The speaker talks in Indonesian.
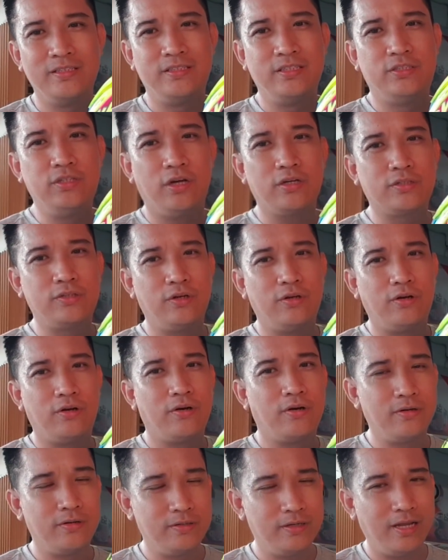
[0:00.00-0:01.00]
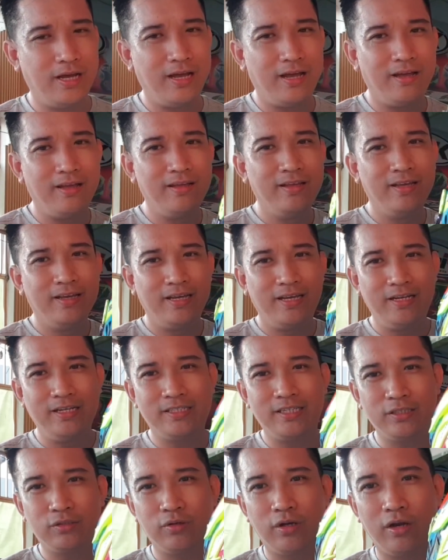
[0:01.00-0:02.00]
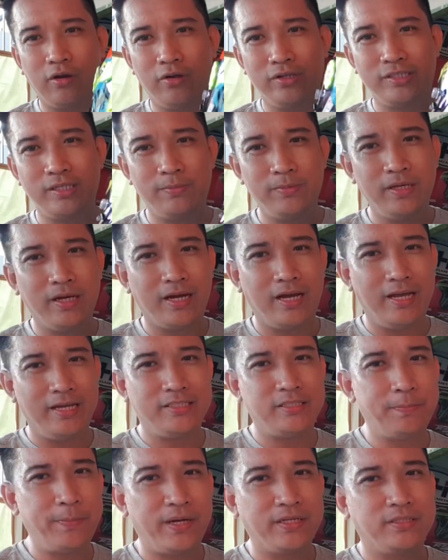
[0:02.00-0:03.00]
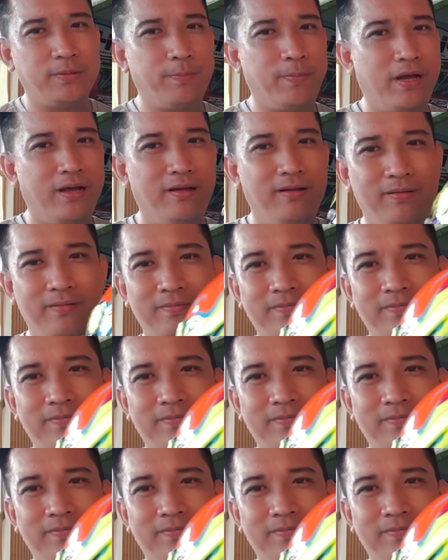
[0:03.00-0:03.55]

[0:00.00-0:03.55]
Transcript: The Doctor. Nah, ini saya suka konsepnya kayak Jepang-Jepang.